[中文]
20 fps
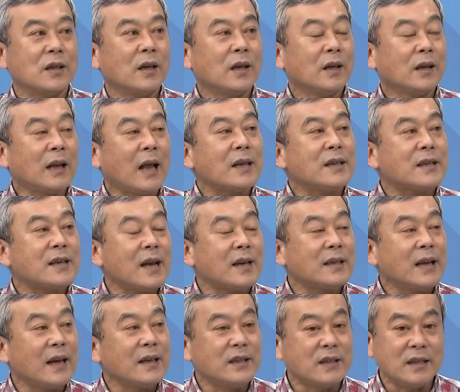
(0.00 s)
那现
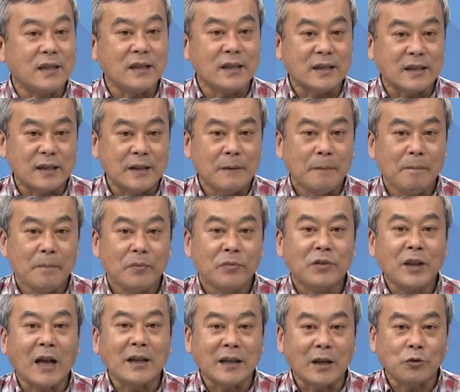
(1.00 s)
在其实
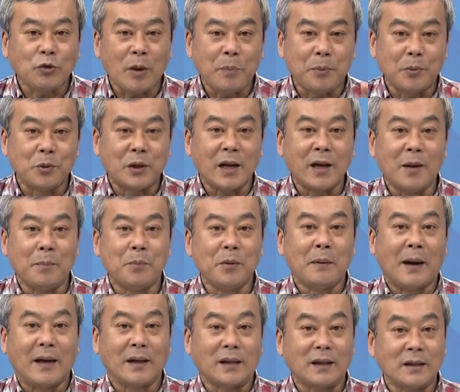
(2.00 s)
大家对普丁很不
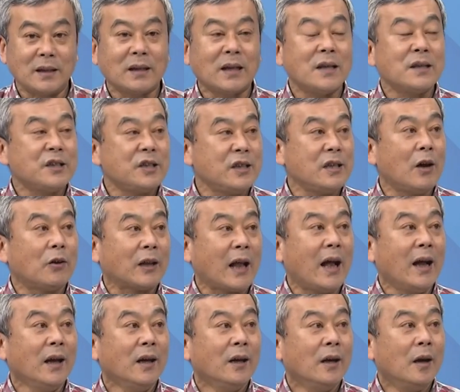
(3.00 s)
满，可是更需要
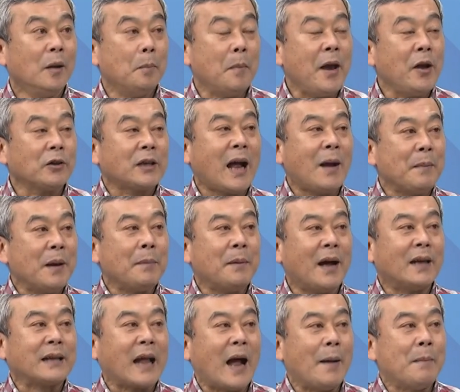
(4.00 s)
他，没有他没
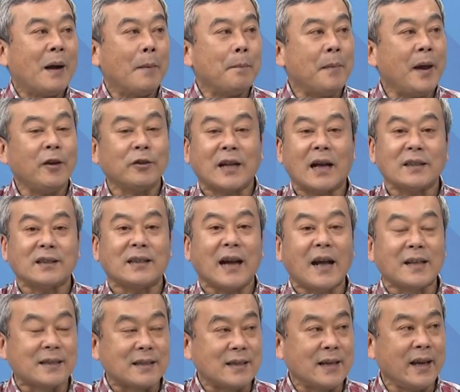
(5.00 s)
办法谈嘛，没有他
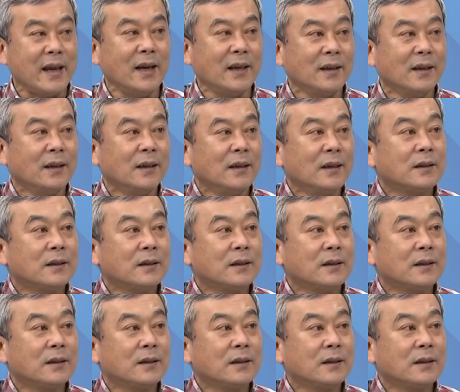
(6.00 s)
下指令，